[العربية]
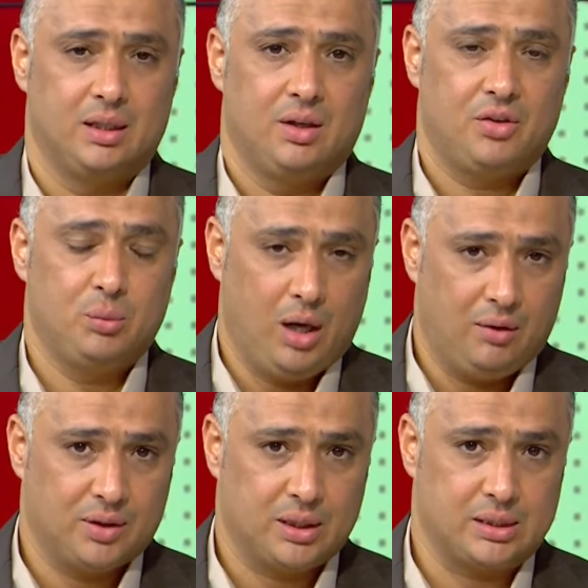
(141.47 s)
في
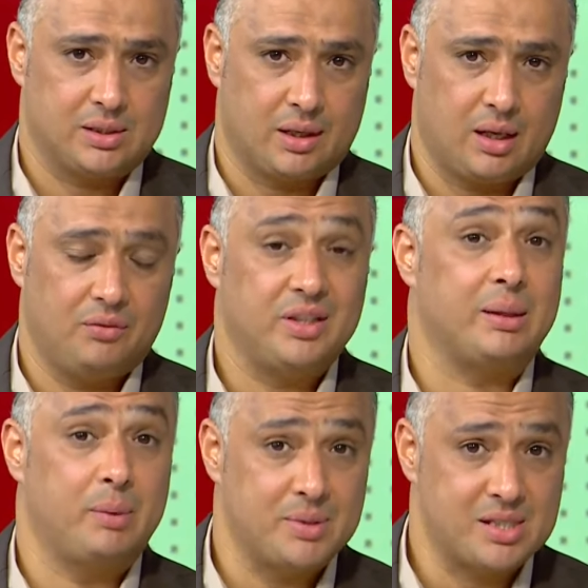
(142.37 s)
محافظة الزرقاء في
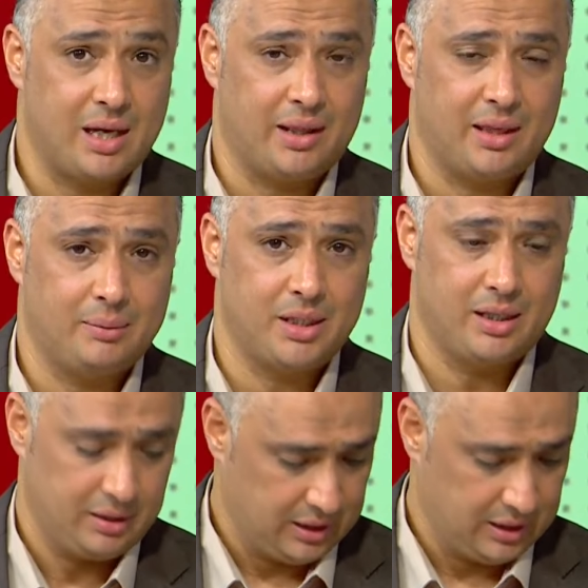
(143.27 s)
تمام الساعة الثامنة